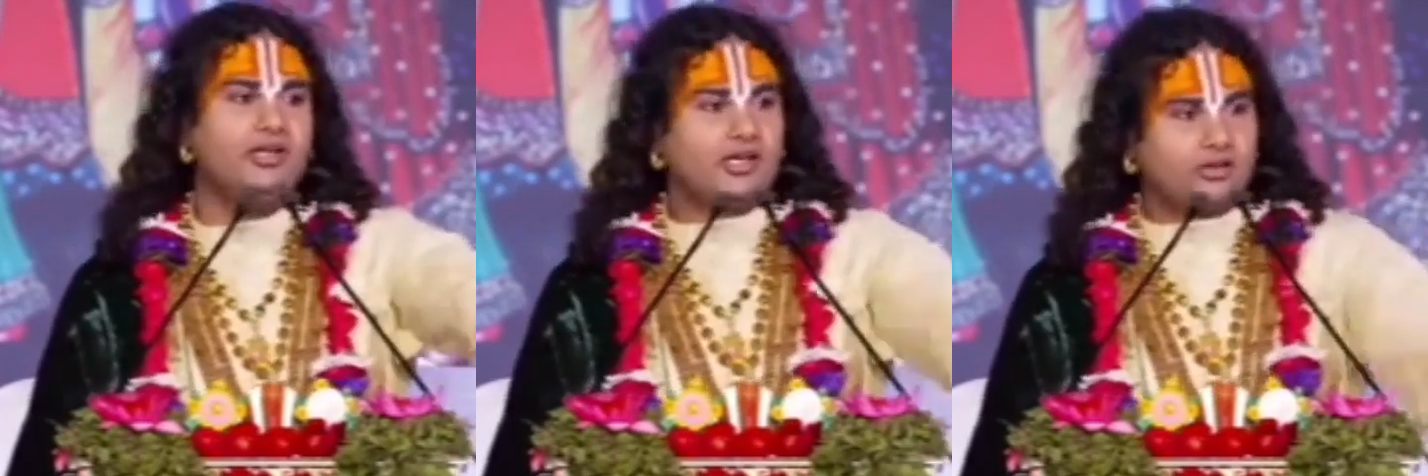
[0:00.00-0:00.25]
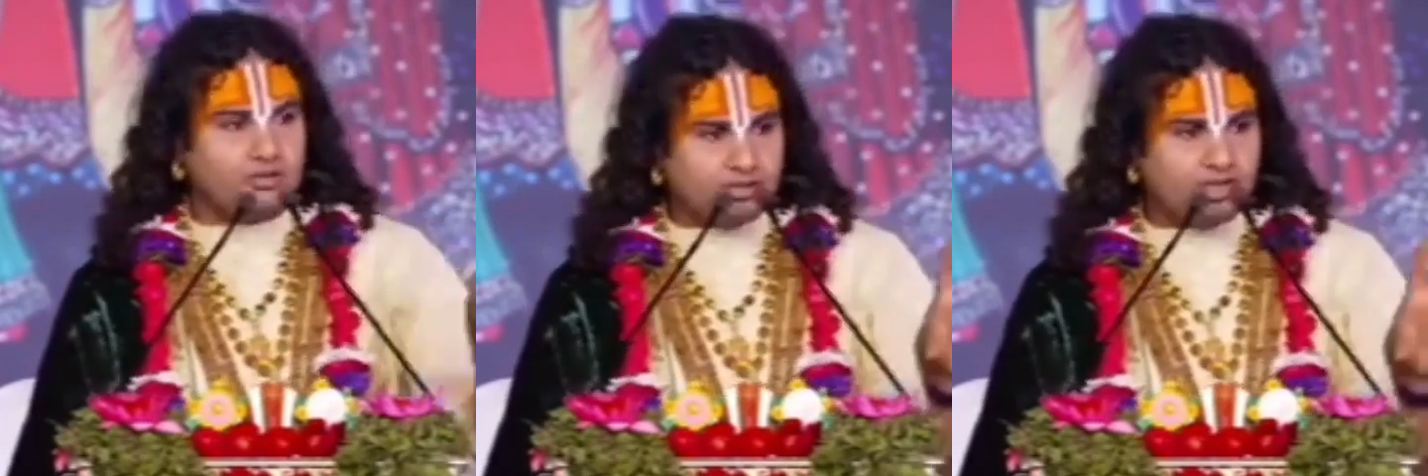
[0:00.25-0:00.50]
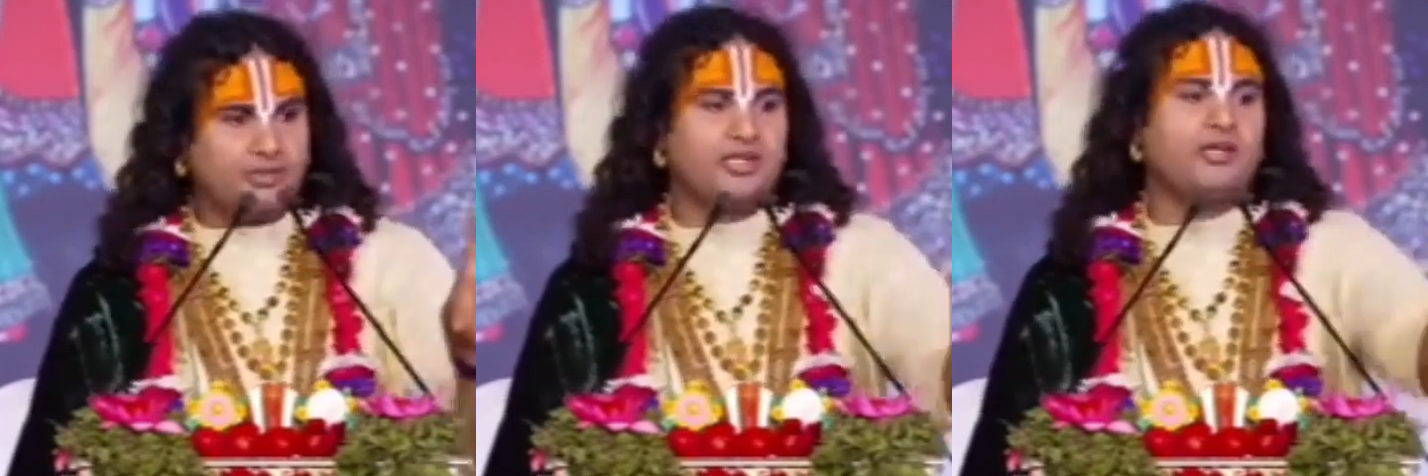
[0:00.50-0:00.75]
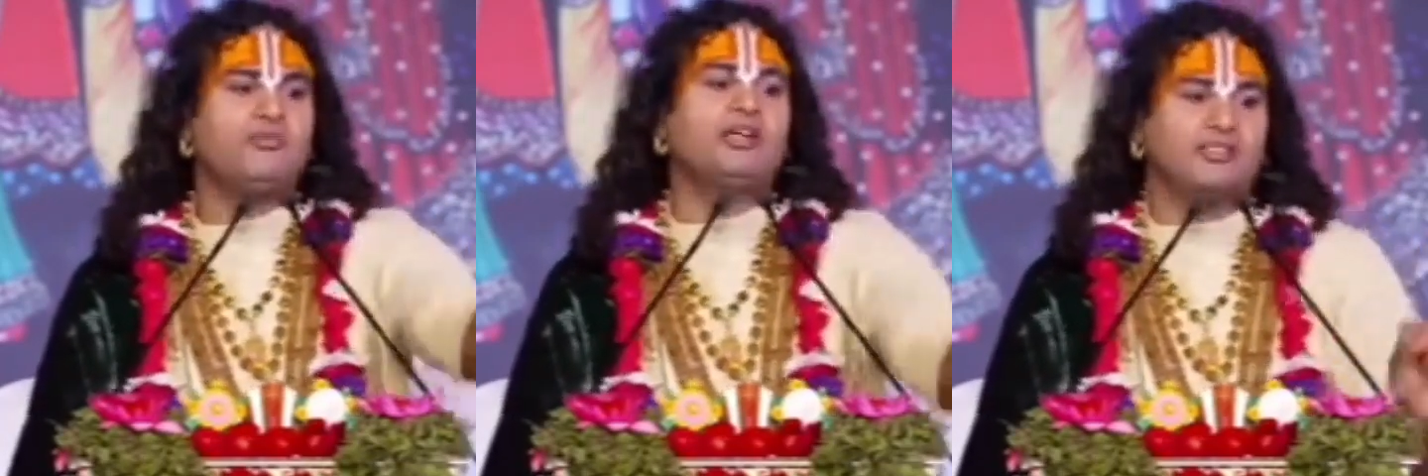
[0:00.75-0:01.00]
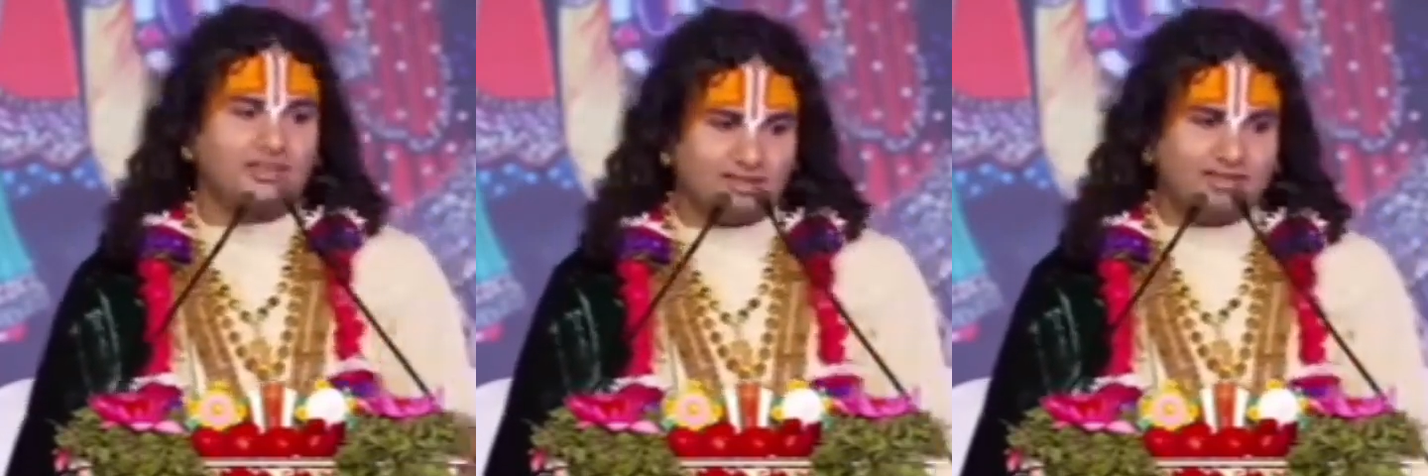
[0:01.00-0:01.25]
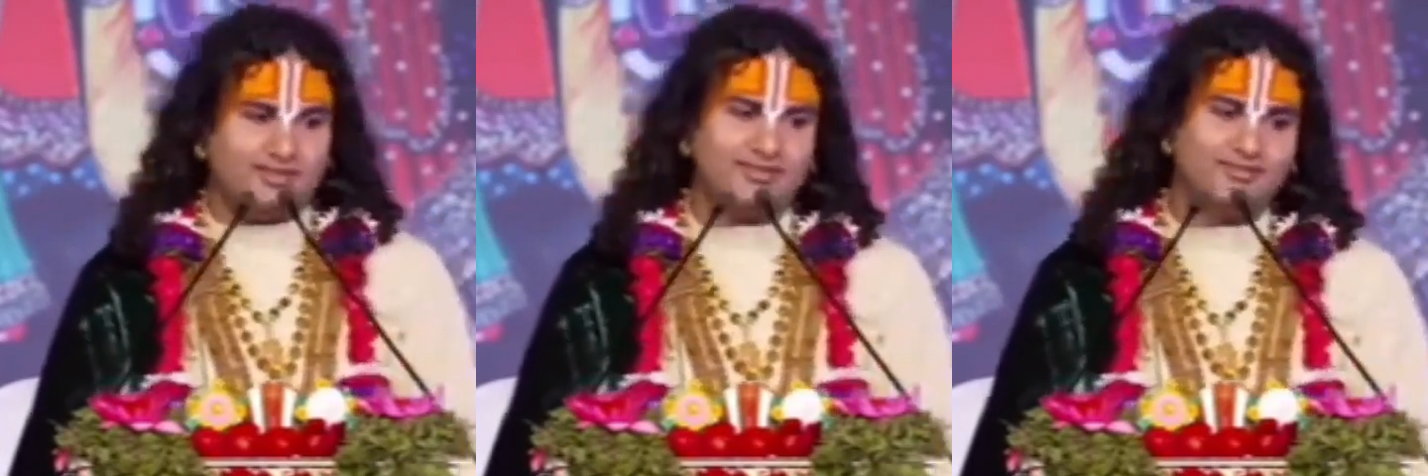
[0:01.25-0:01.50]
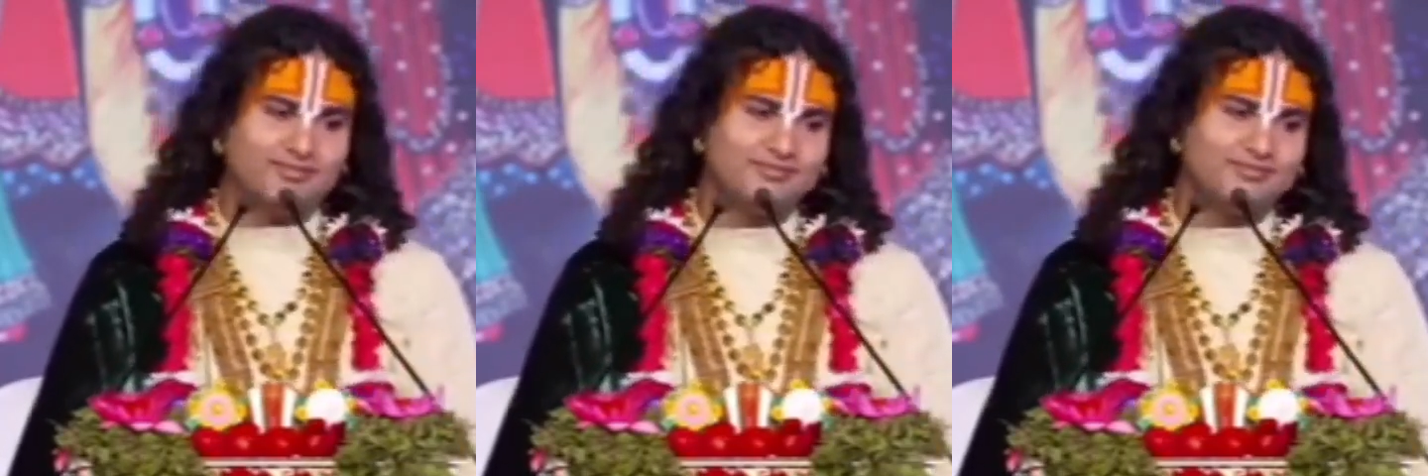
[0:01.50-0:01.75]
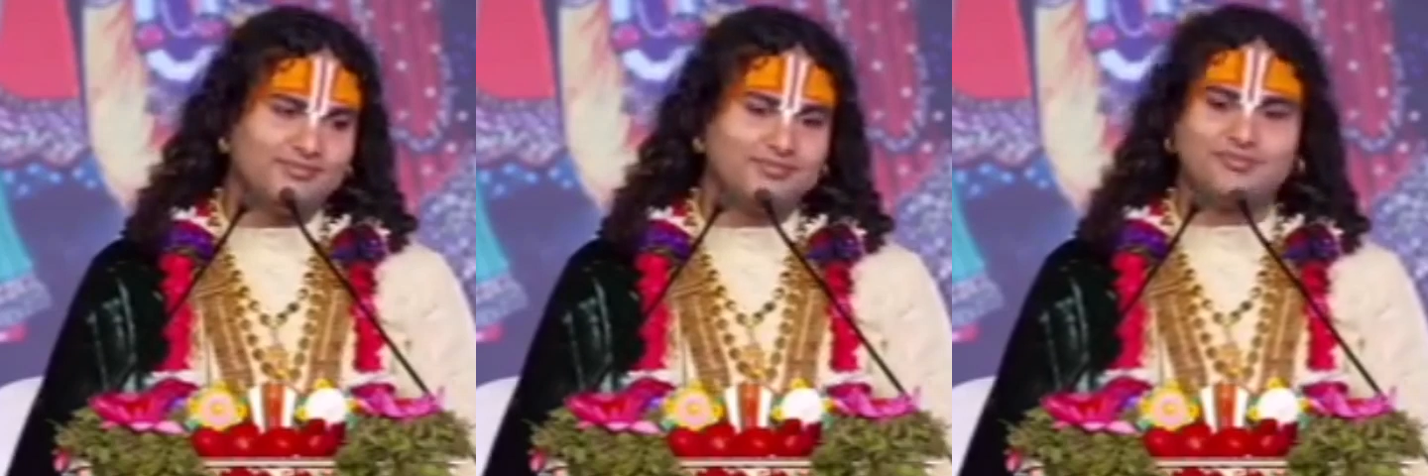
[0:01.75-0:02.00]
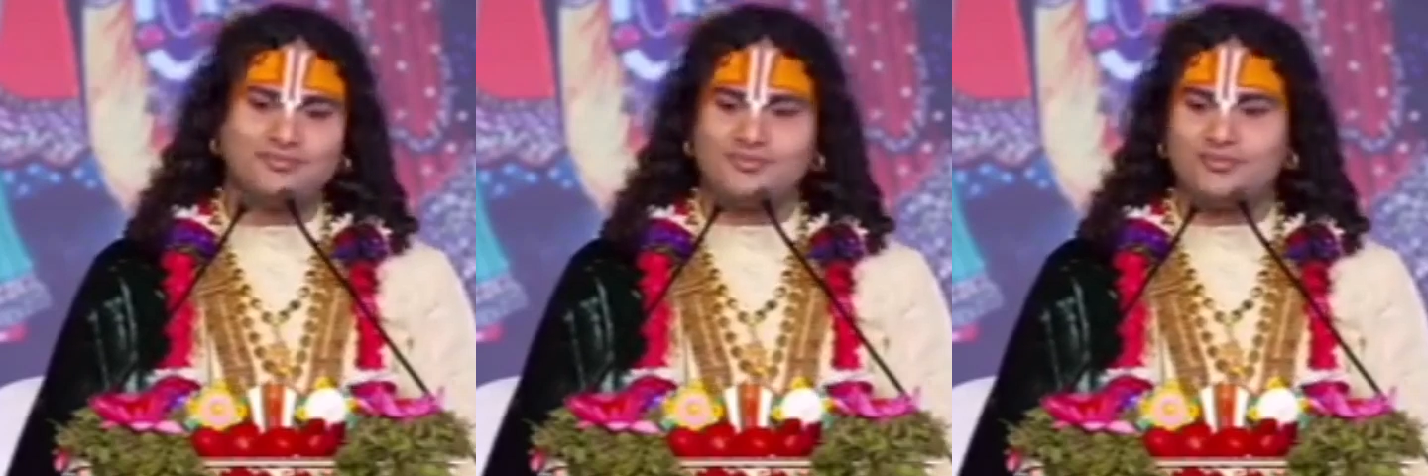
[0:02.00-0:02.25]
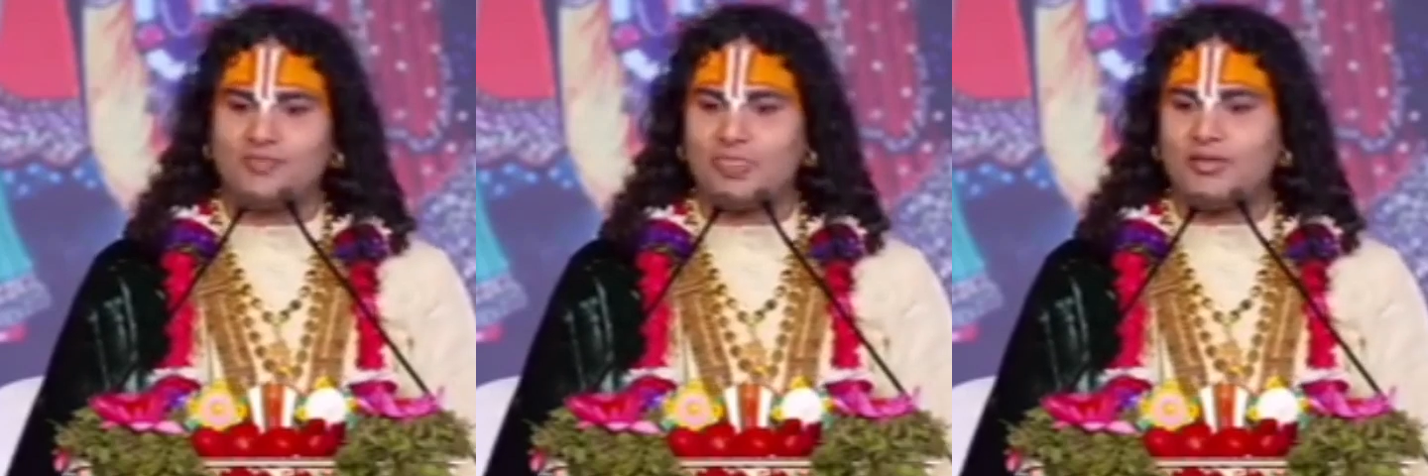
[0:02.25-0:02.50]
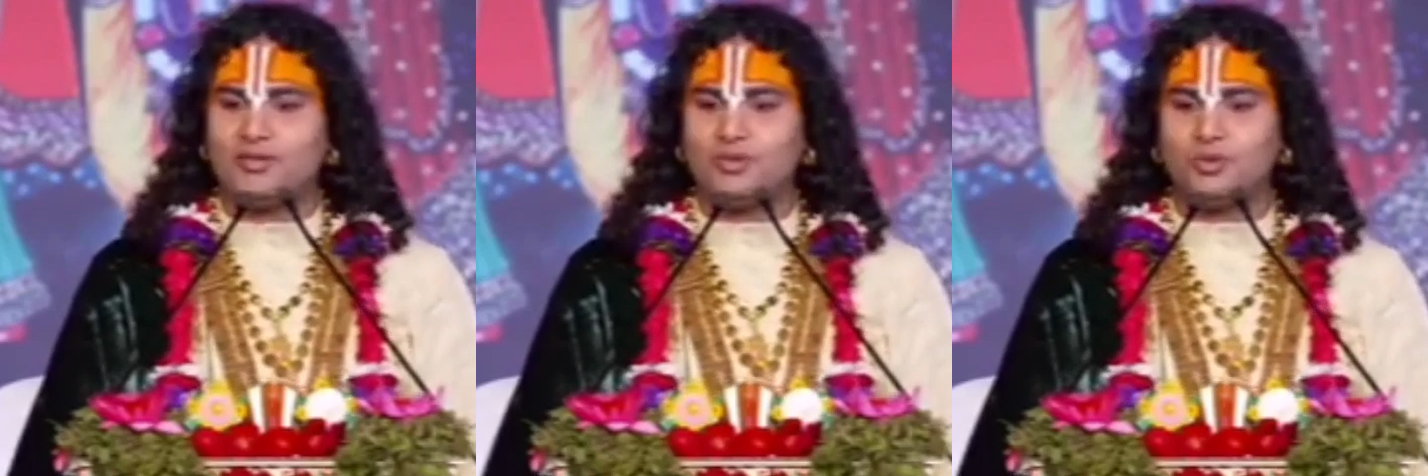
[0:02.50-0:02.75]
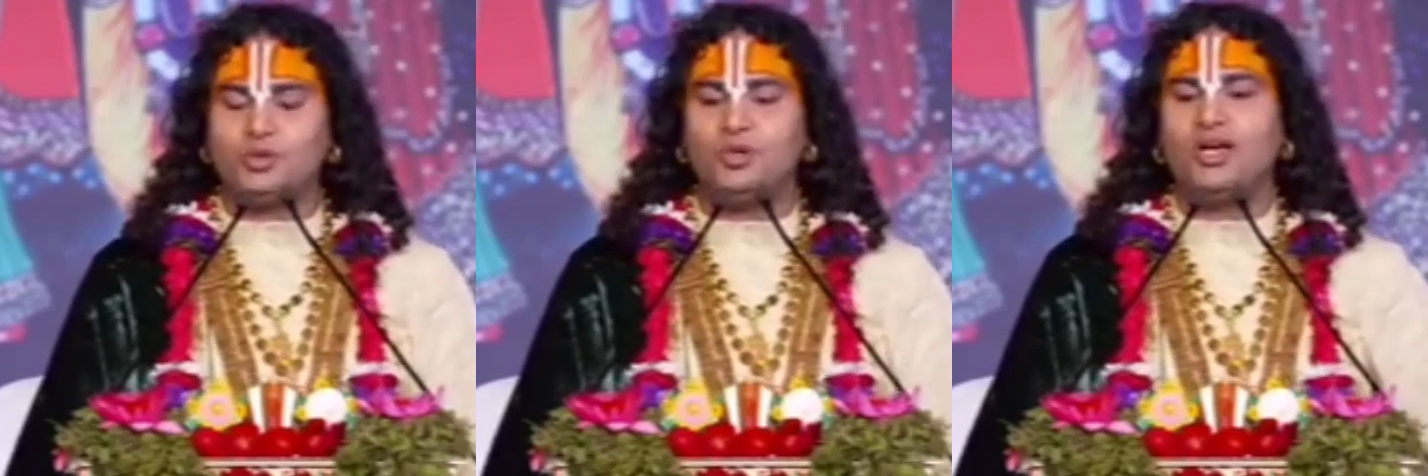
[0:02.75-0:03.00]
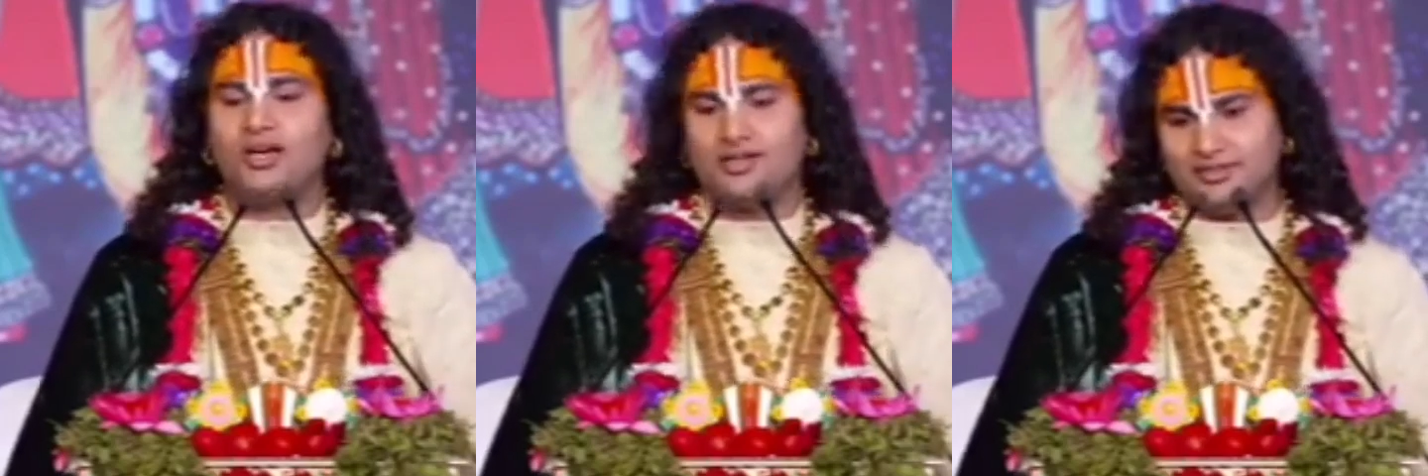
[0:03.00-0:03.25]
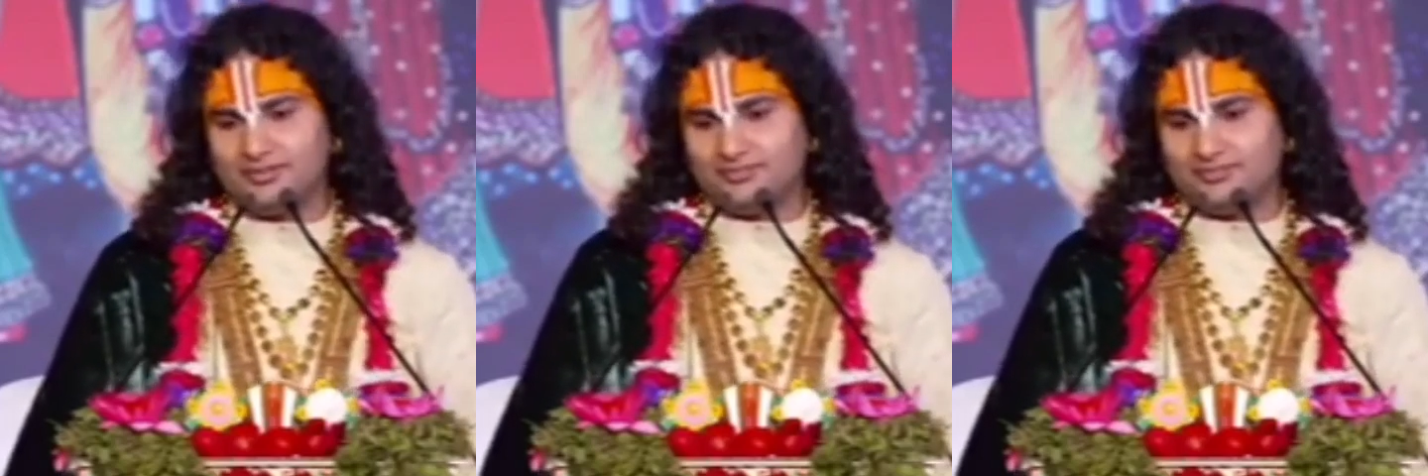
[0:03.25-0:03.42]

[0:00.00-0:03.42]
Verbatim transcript: कभी भी झपट्टा मार सकते हैं ये कुत्तों का घर है